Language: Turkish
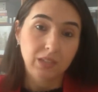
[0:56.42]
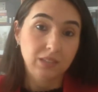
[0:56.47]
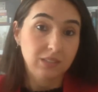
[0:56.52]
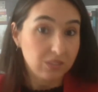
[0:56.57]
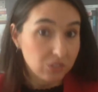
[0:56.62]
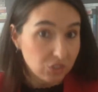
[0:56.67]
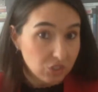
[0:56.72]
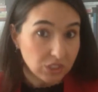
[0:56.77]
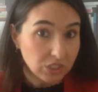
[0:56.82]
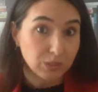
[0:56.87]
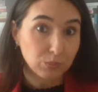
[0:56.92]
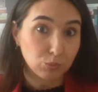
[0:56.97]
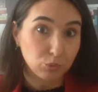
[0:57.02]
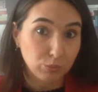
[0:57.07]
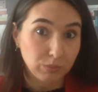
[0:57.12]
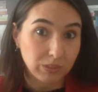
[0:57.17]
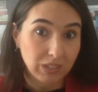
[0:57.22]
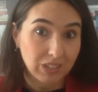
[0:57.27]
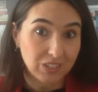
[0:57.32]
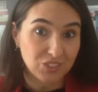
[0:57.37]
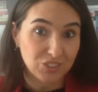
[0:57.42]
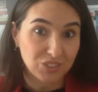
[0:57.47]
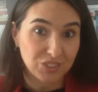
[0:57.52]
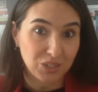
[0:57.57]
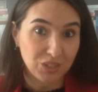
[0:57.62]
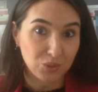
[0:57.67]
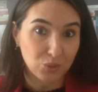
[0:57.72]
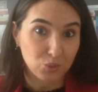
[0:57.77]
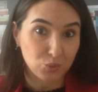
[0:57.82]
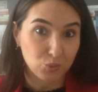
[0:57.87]
Sizce de bunu birazcık
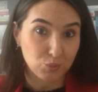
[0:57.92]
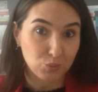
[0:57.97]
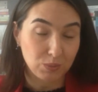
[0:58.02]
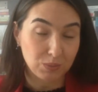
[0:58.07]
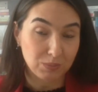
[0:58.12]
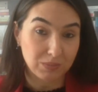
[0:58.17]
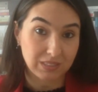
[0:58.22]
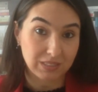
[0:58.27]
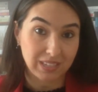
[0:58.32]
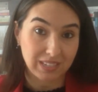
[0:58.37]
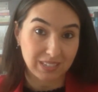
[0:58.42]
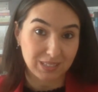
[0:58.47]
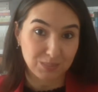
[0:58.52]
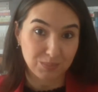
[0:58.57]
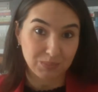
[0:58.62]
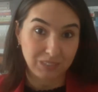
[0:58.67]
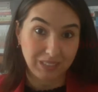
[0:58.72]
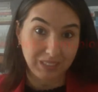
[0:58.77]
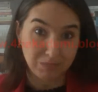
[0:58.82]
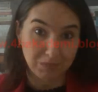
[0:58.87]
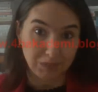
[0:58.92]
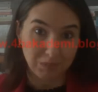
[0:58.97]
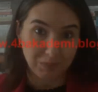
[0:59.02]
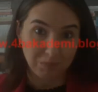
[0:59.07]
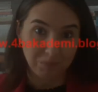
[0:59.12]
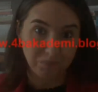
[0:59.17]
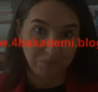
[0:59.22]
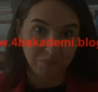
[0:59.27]
daha konuşmamız lazım değil mi?